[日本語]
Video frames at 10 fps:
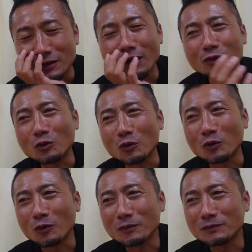あ
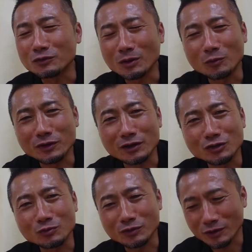の言っても大
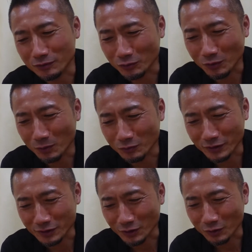丈夫だとは思う
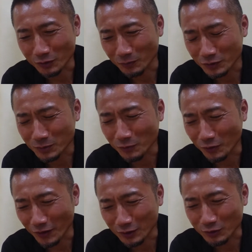んですけどもし
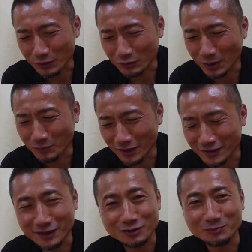も後でクレームが
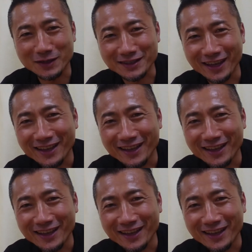来たらすみません